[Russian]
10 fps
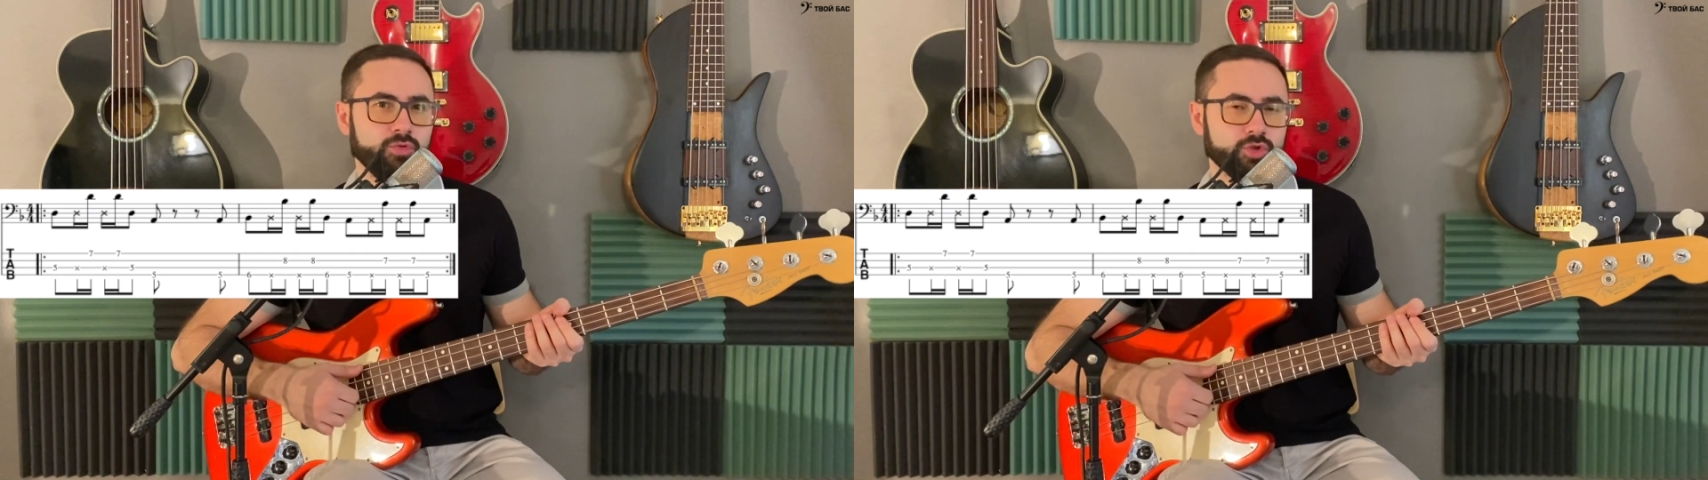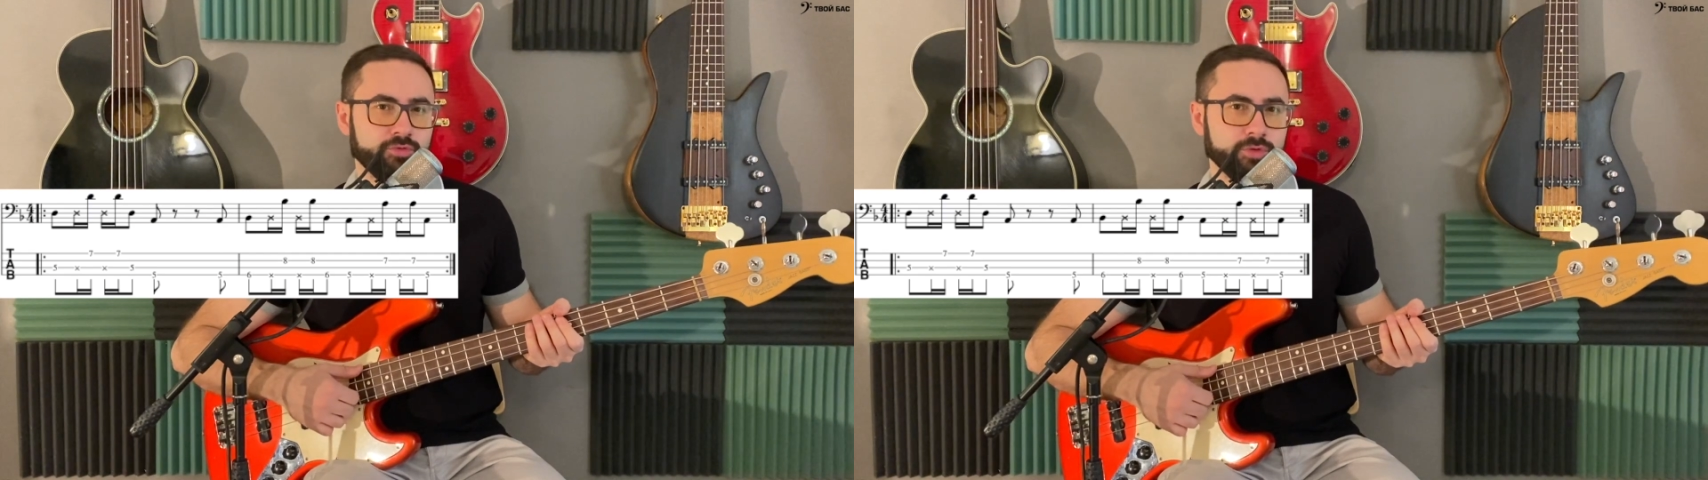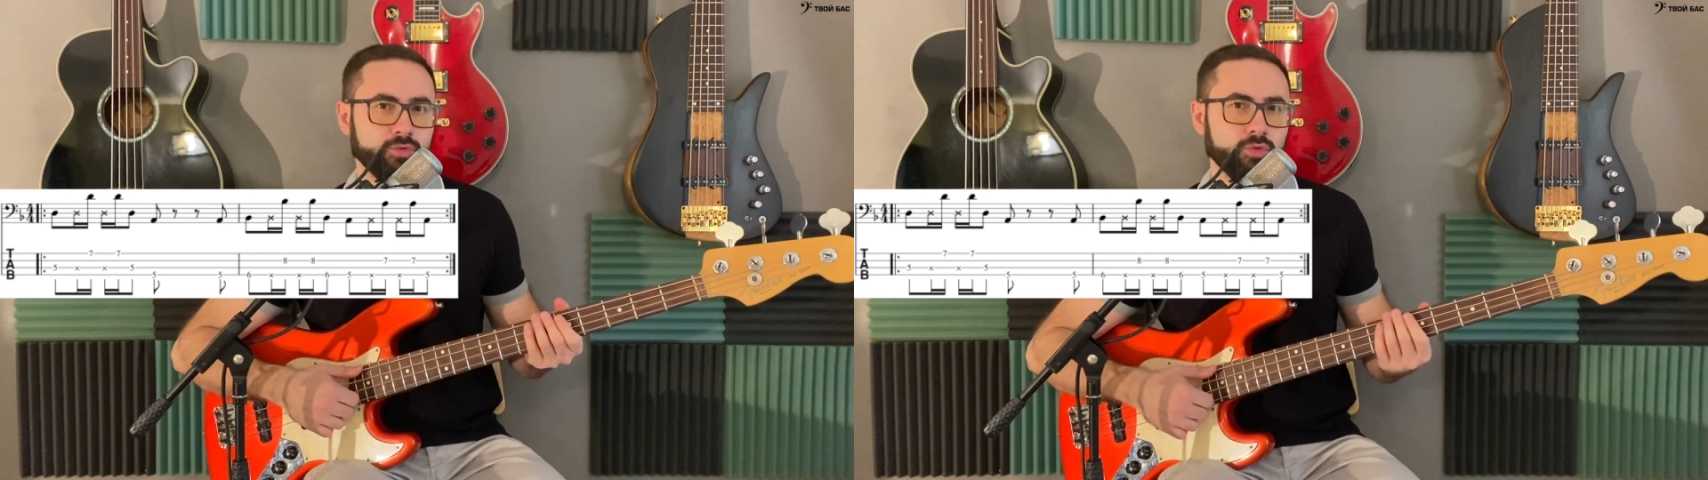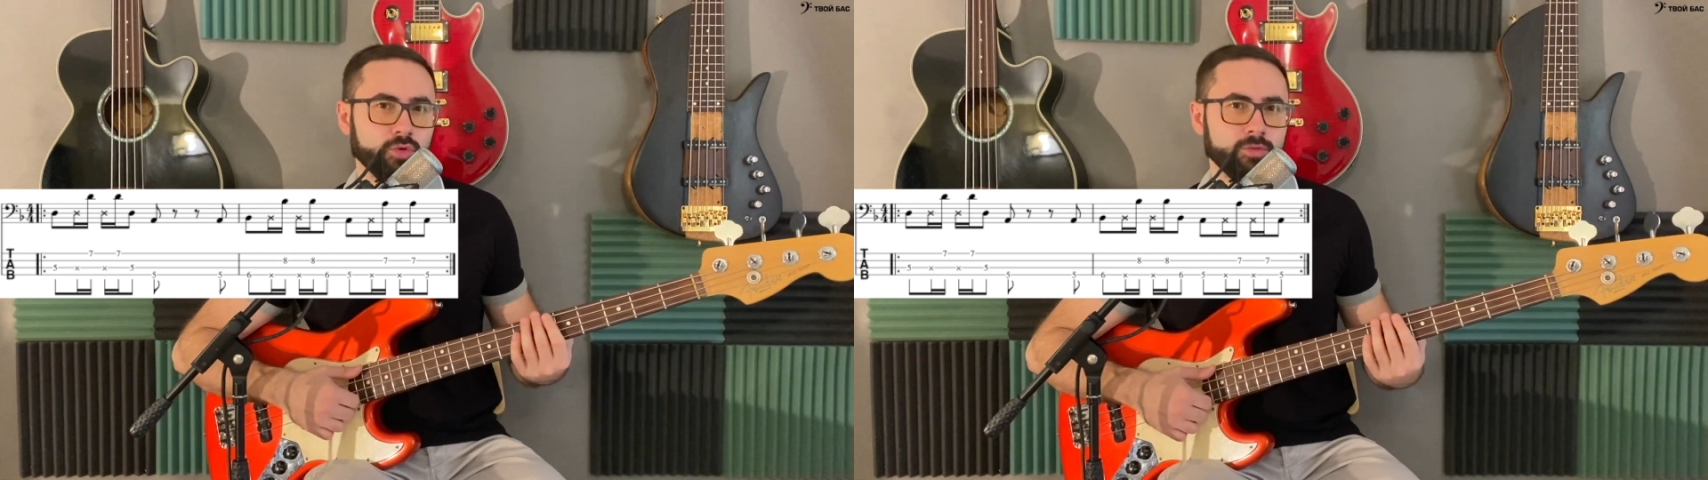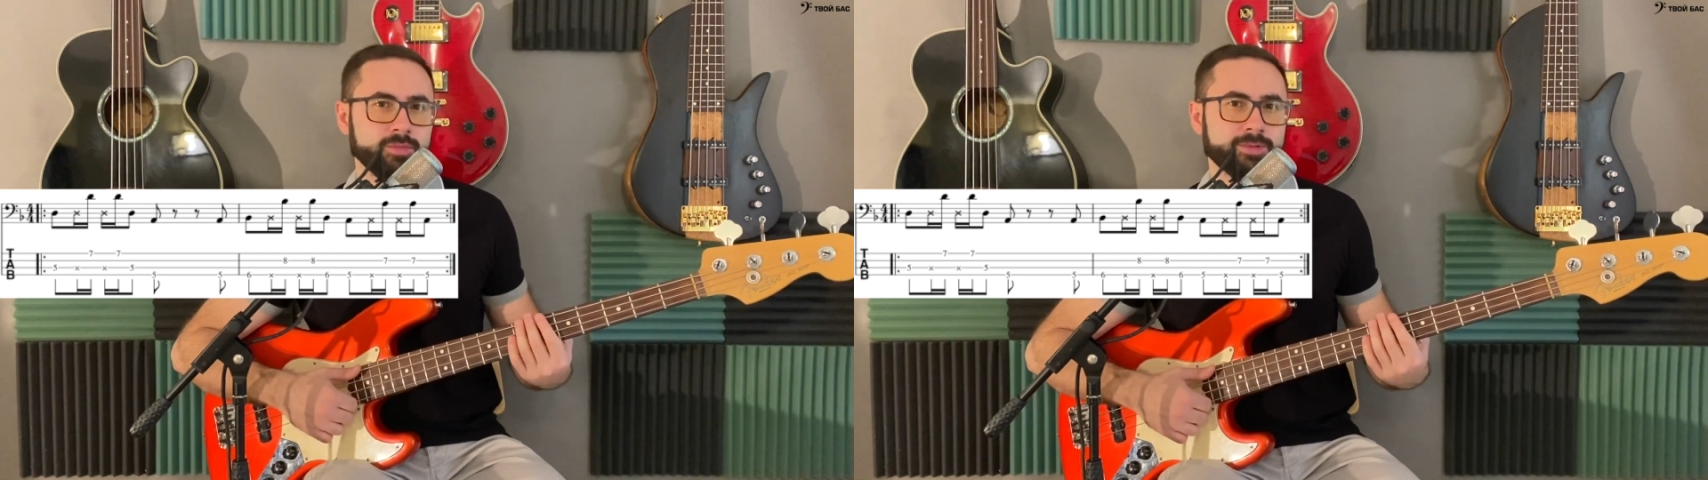же
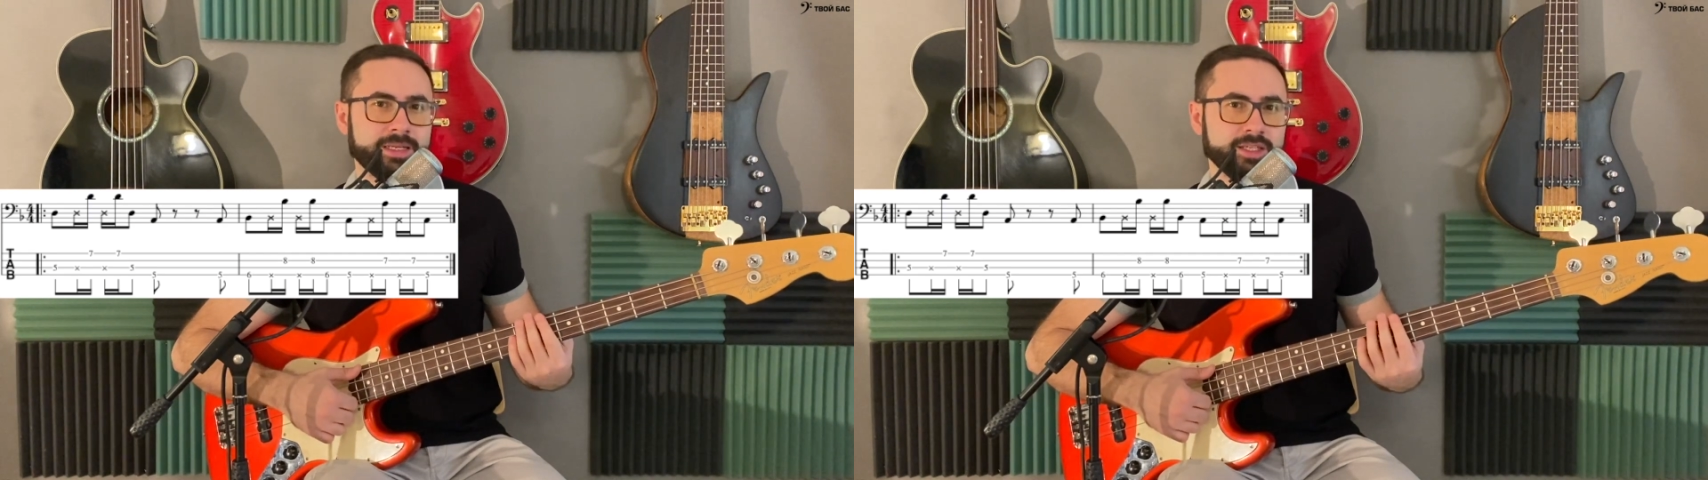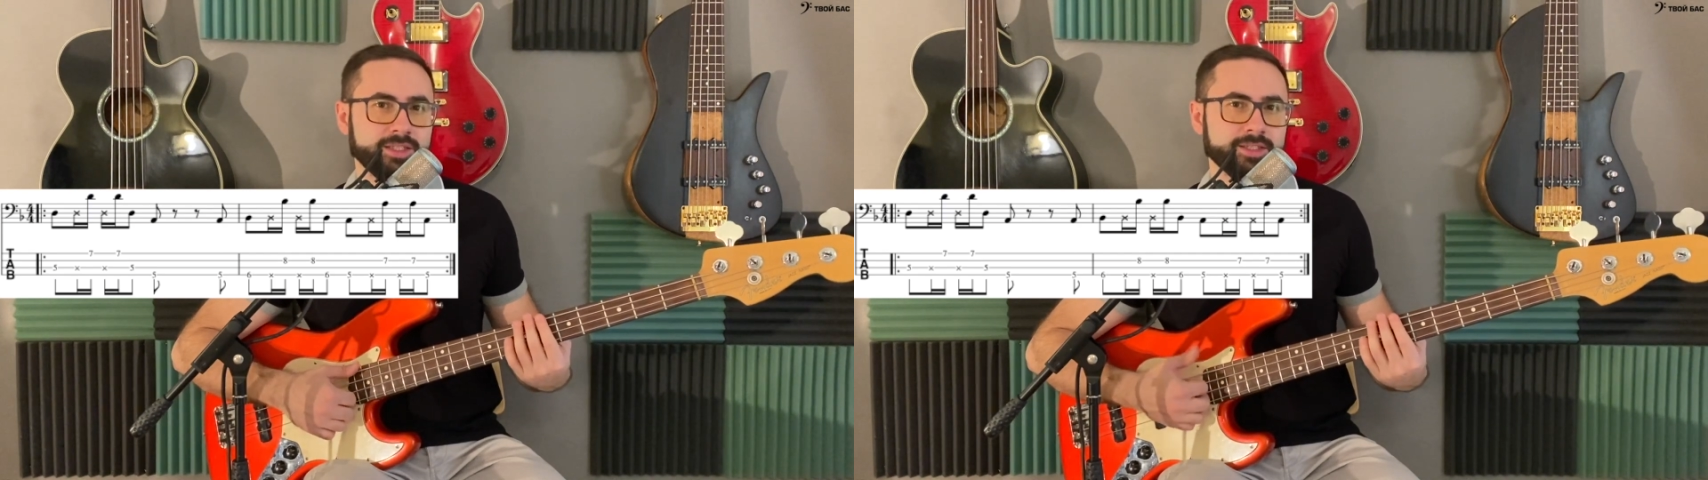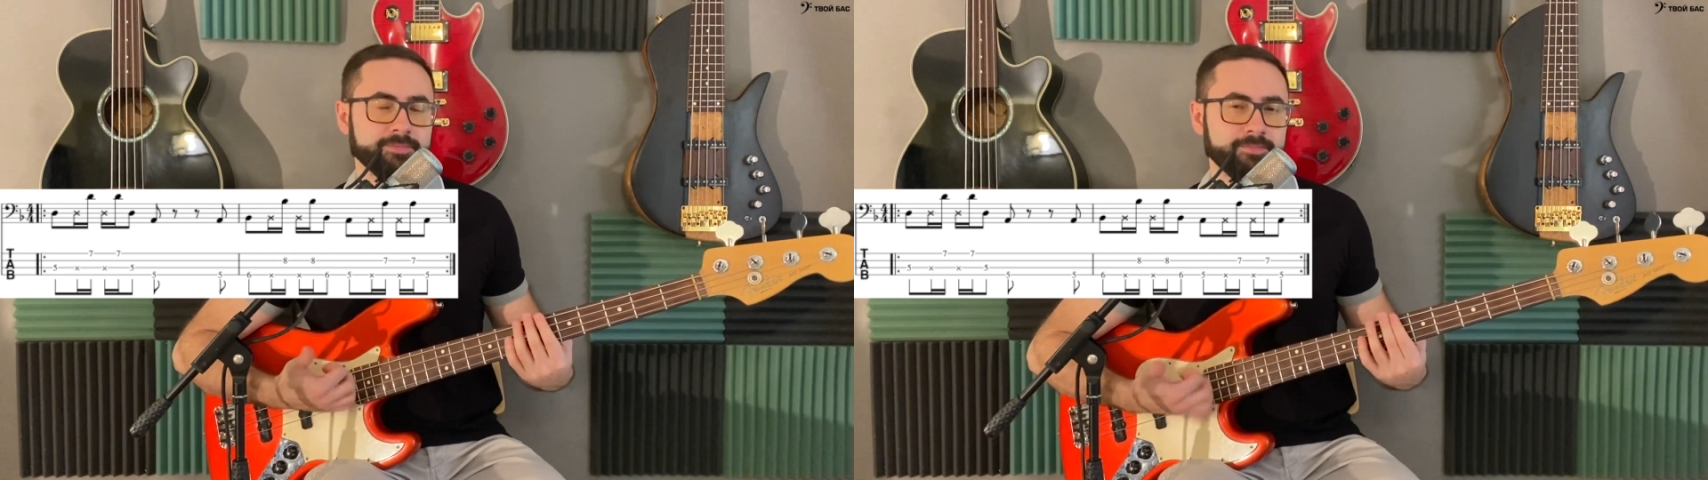фигуру. Смотрите.